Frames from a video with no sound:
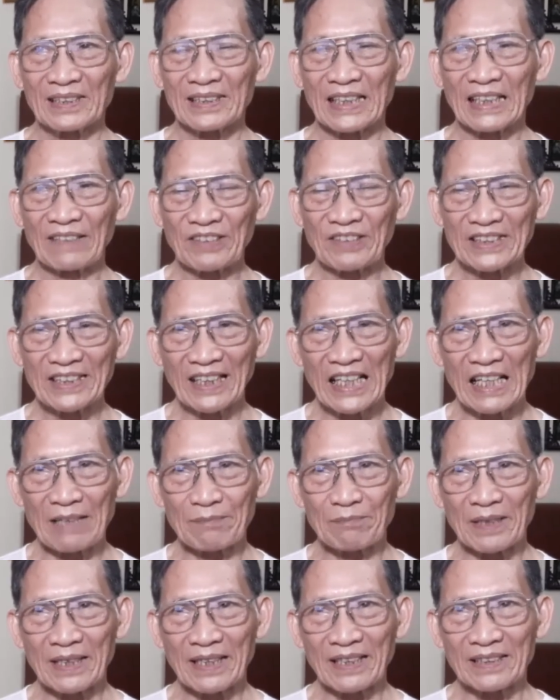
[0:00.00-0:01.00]
thì với trường hợp
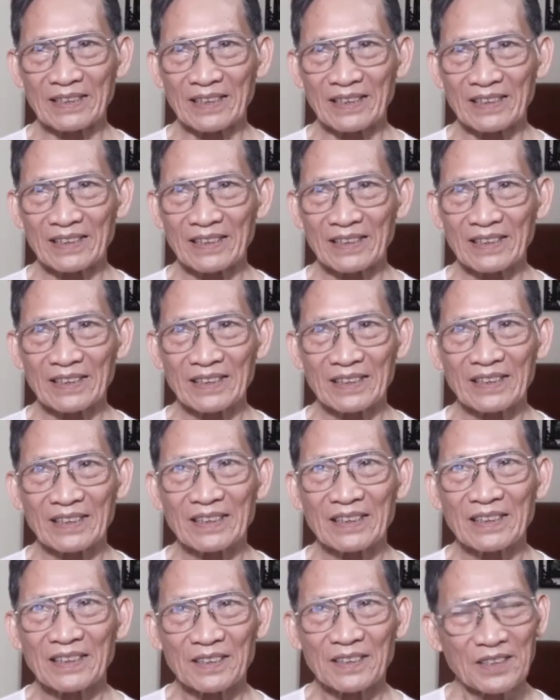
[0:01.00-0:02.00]
mà
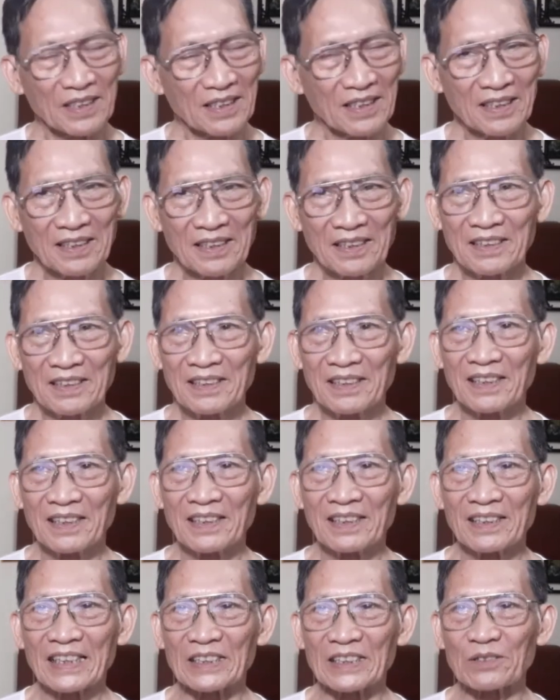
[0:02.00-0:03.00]
dương hư
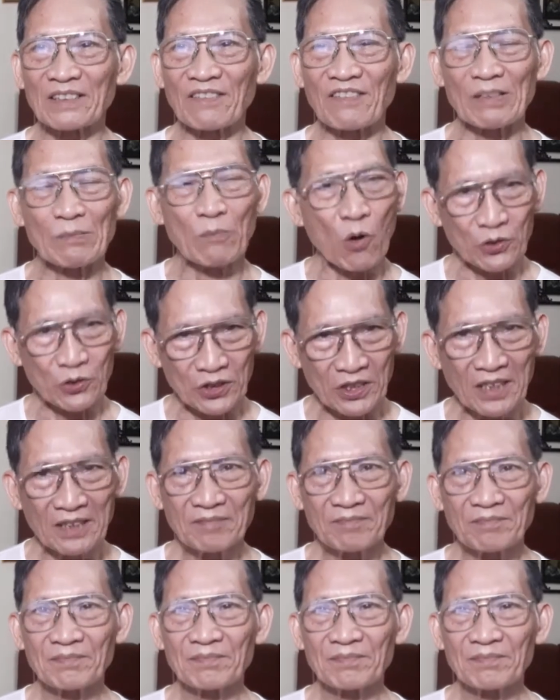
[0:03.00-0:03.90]
thì chúng ta phải bổ dương